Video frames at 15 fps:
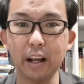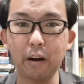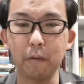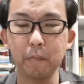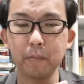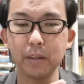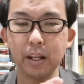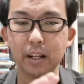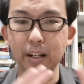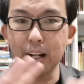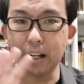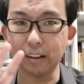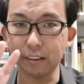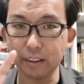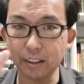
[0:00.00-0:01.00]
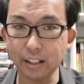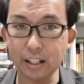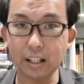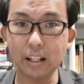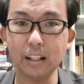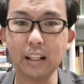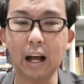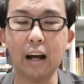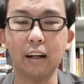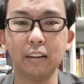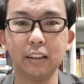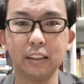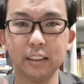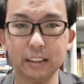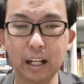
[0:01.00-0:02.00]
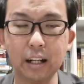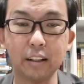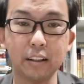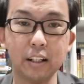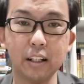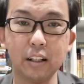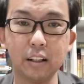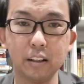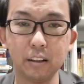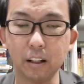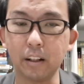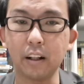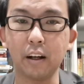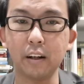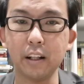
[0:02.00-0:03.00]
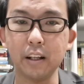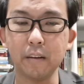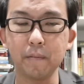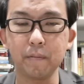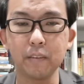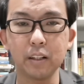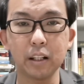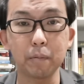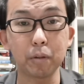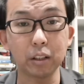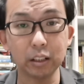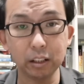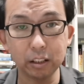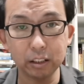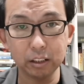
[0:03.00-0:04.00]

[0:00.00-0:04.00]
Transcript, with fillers: 了那抵挡上帝的能力，那么。